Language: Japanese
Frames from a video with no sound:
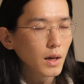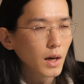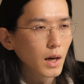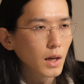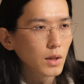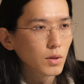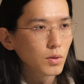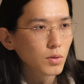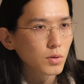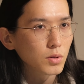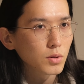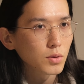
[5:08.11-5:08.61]

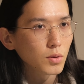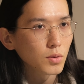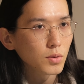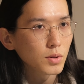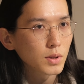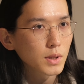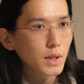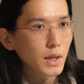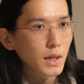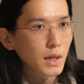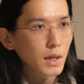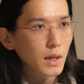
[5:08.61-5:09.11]
あの
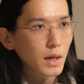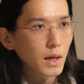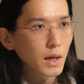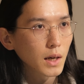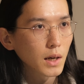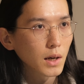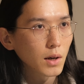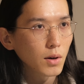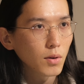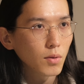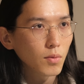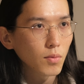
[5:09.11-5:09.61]
存在
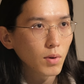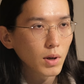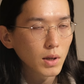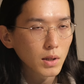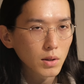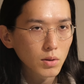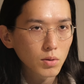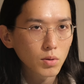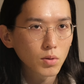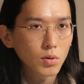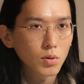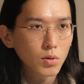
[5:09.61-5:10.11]
が
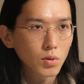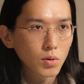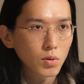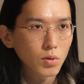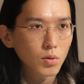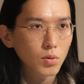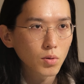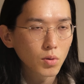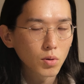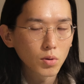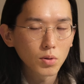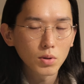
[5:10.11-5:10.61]
割
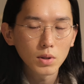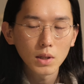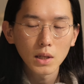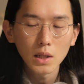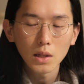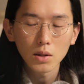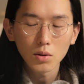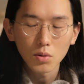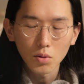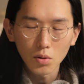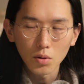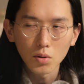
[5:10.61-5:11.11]
と
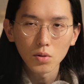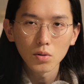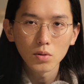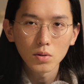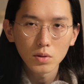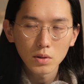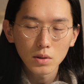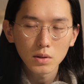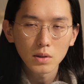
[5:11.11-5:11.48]
コーディネート